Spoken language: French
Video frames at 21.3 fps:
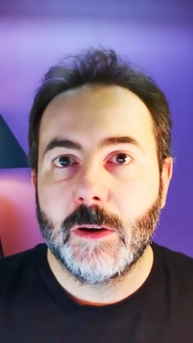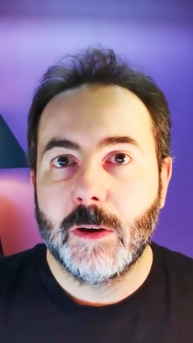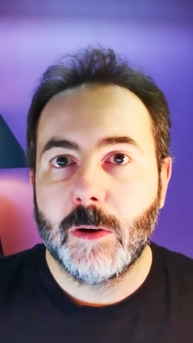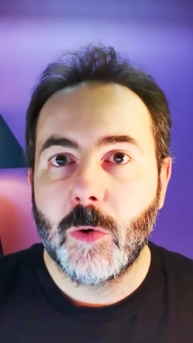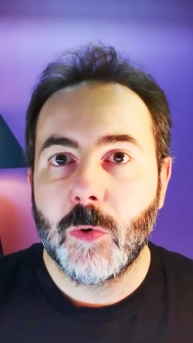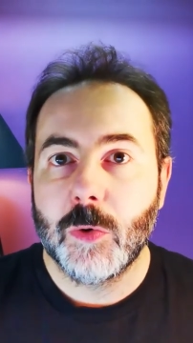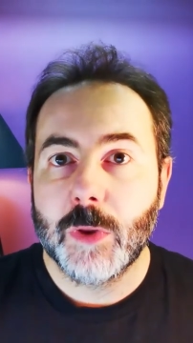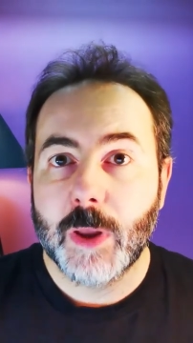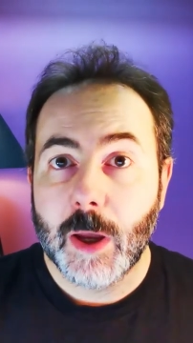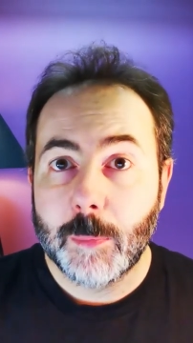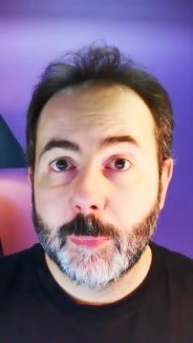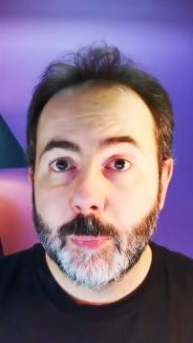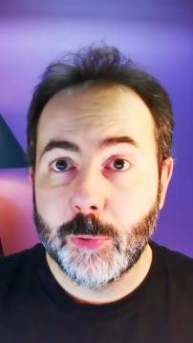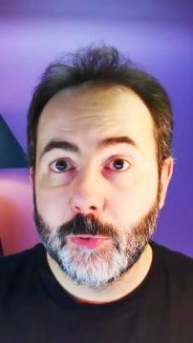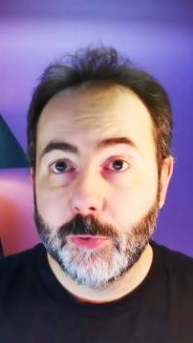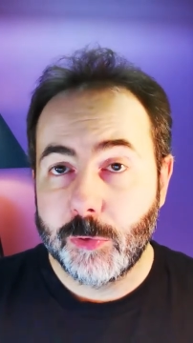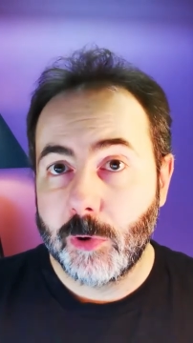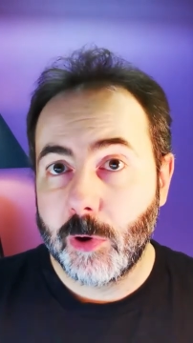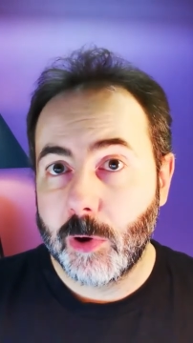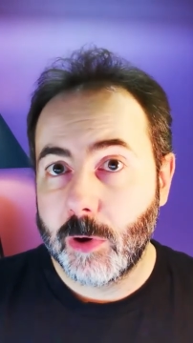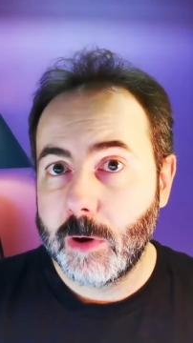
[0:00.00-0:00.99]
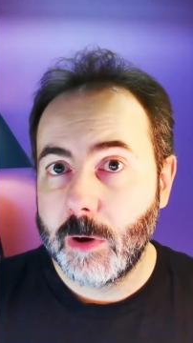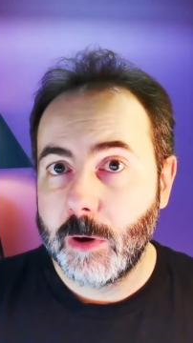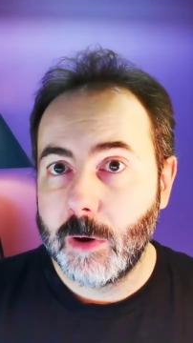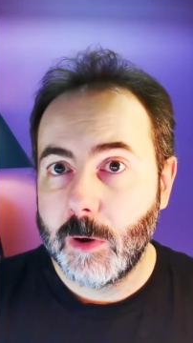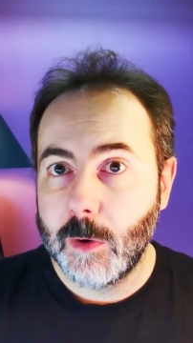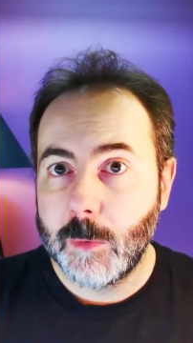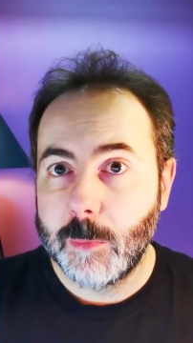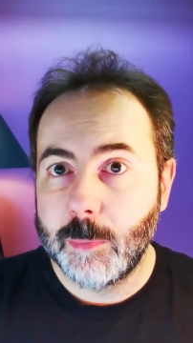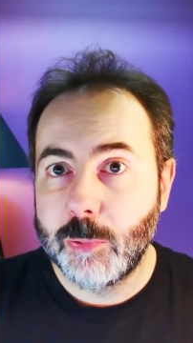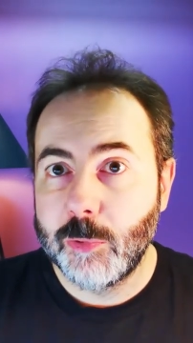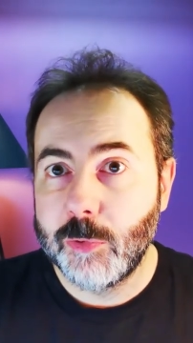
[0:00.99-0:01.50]
on a
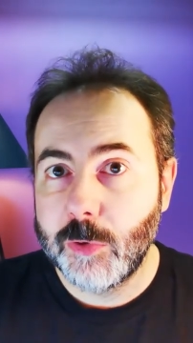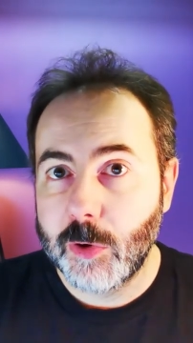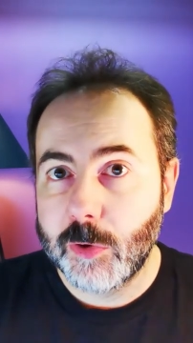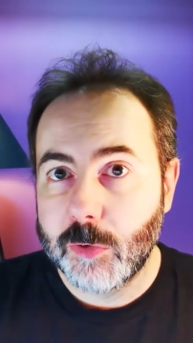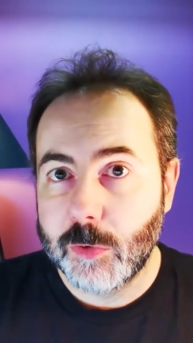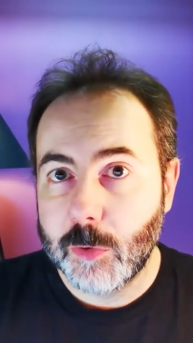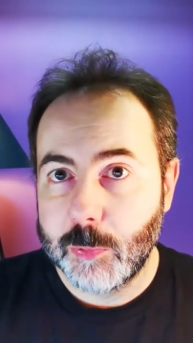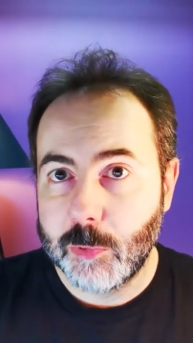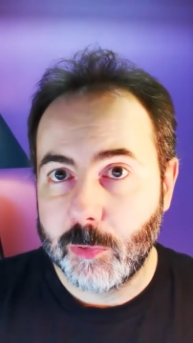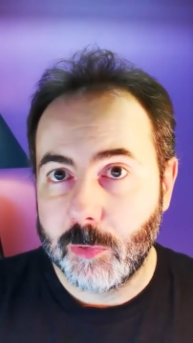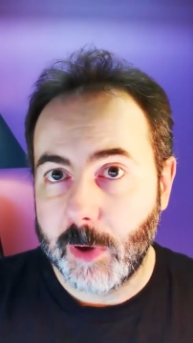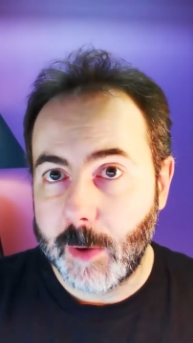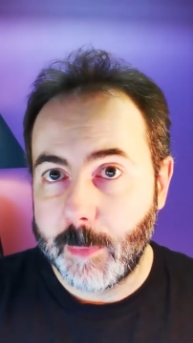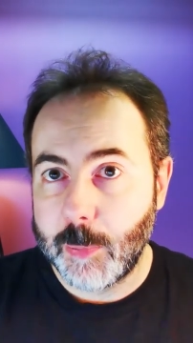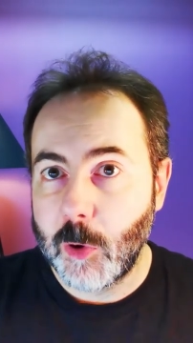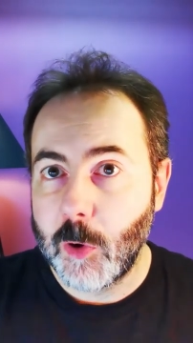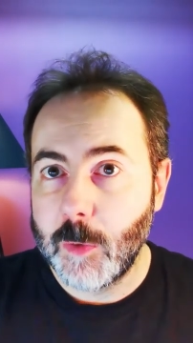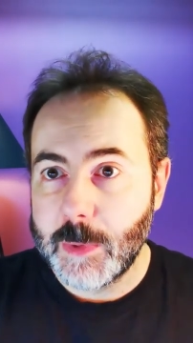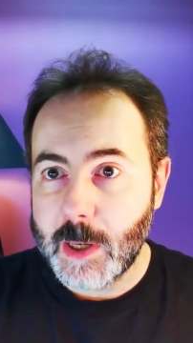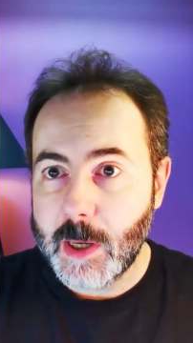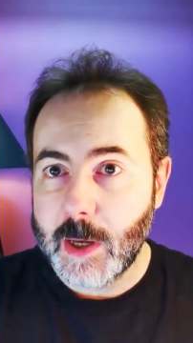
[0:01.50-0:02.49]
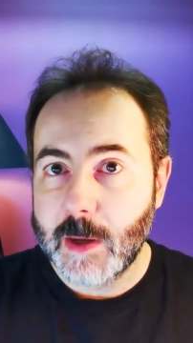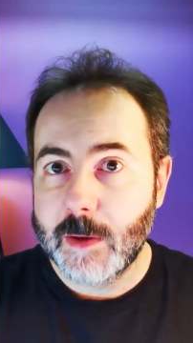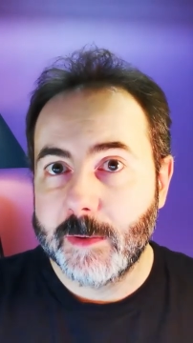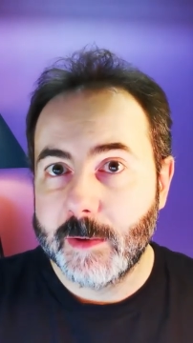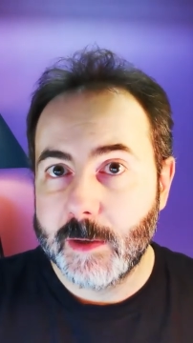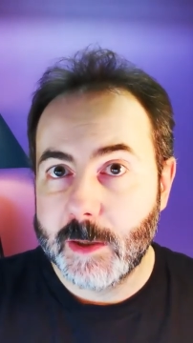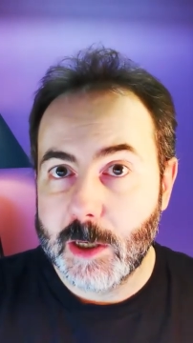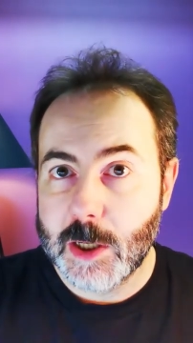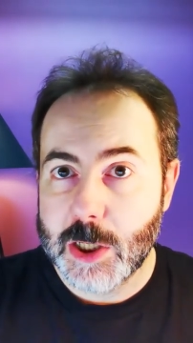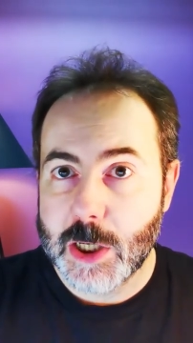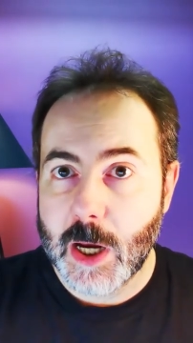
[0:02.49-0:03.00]
plusieurs, plusieurs options. La première,
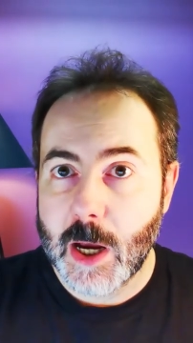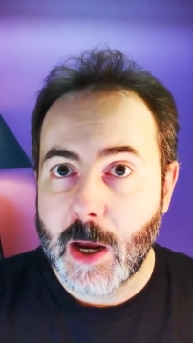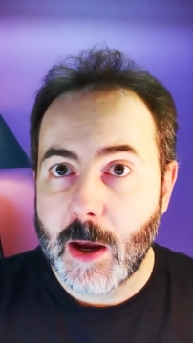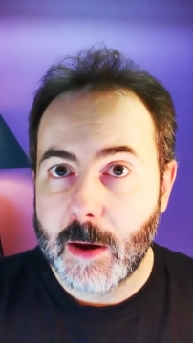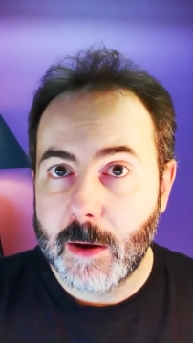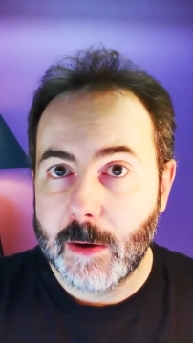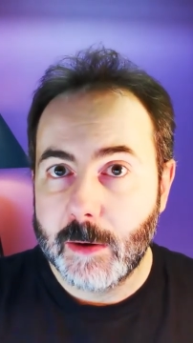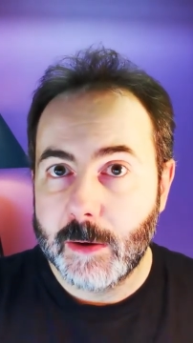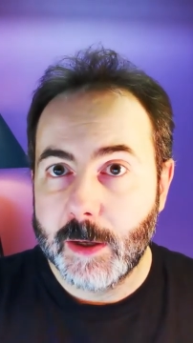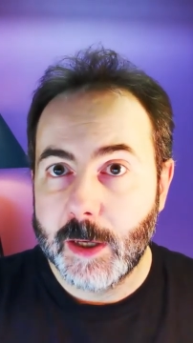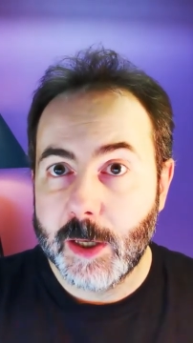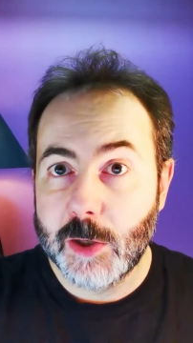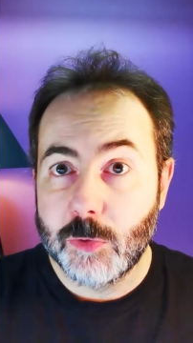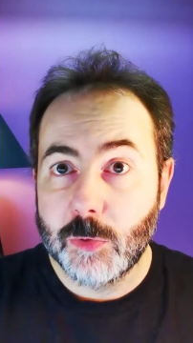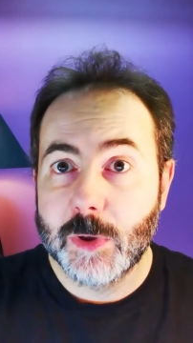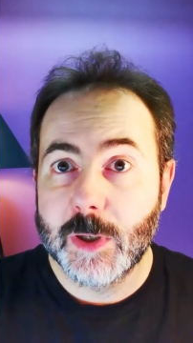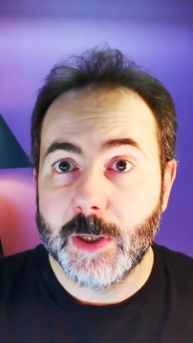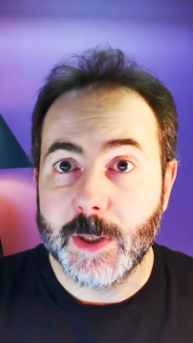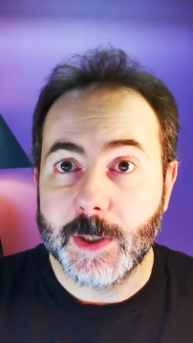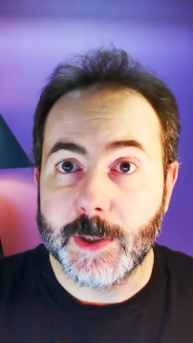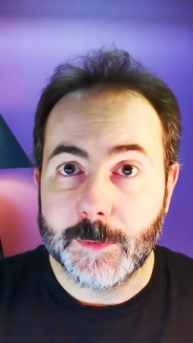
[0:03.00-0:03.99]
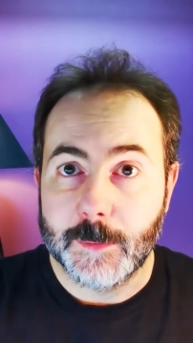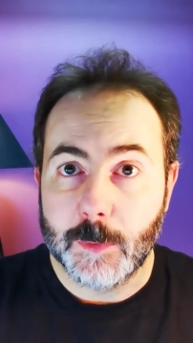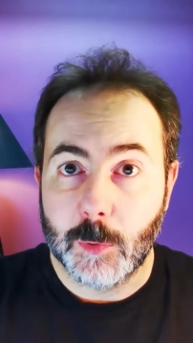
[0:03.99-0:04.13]
c'est déjà éduquer.